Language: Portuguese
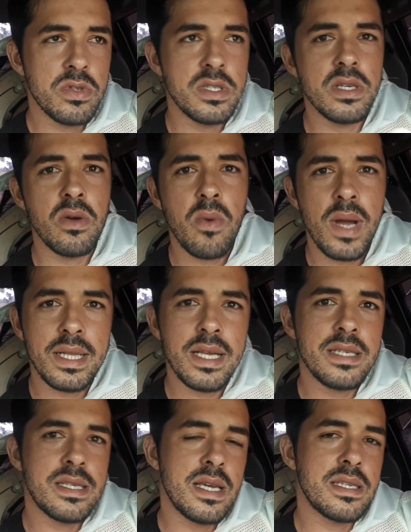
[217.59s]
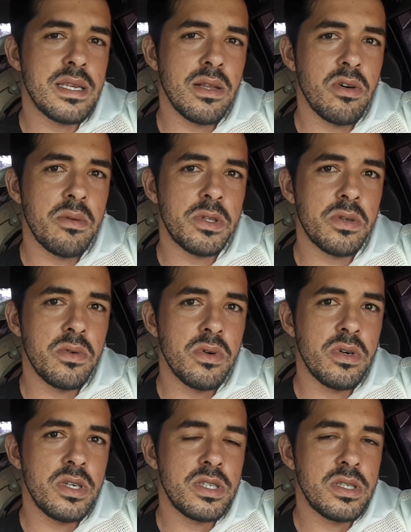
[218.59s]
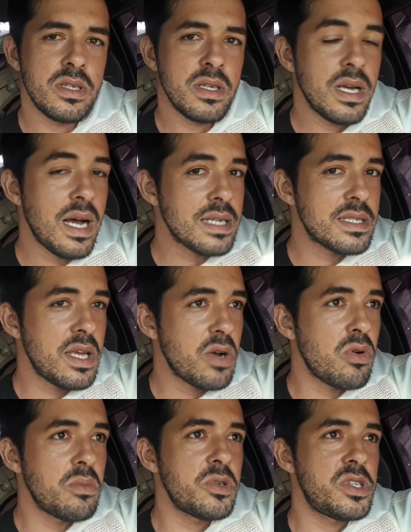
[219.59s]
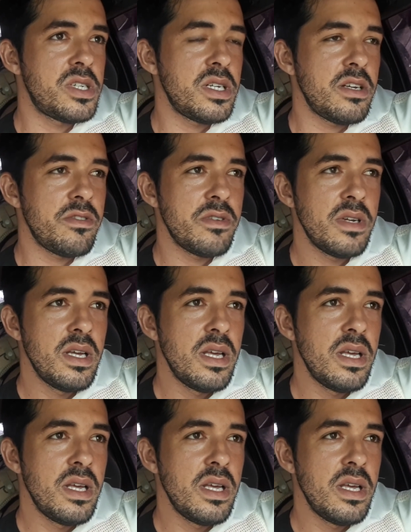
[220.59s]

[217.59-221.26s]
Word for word: 56 quilômetros hoje, gastei combustível